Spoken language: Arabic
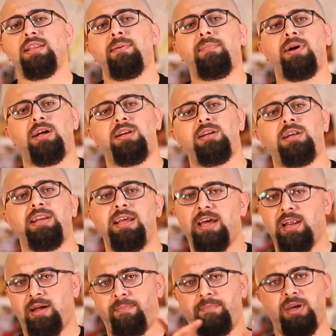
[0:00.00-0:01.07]
طبعا اللي
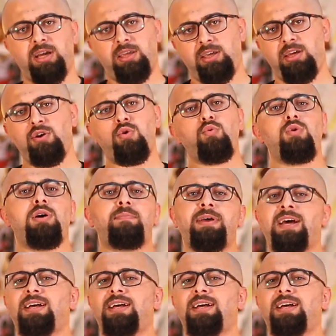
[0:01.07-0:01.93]
انا عم بحكيه هو